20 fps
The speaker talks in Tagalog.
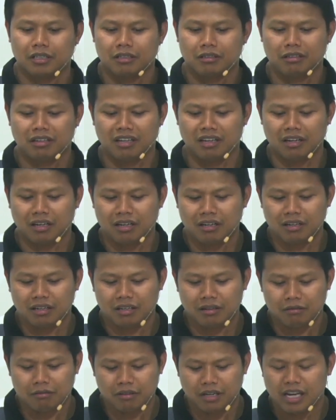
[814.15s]
nag
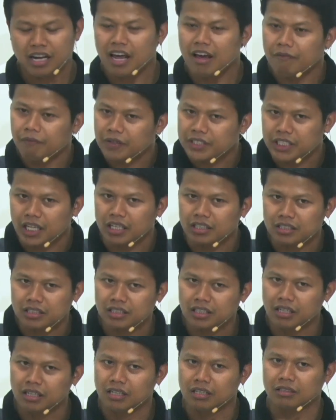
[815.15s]
in-emphasize
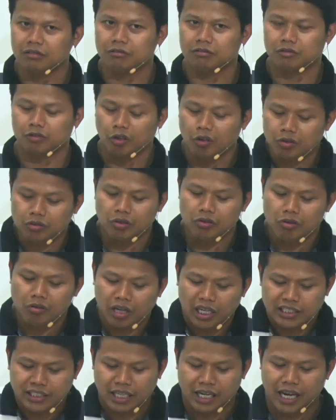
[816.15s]
niyang todo yung
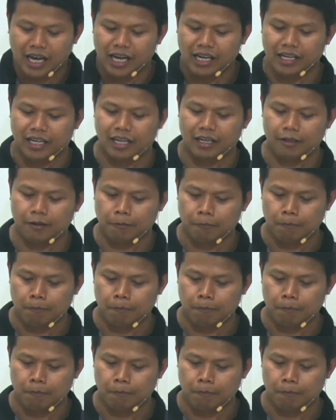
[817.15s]
kasalanan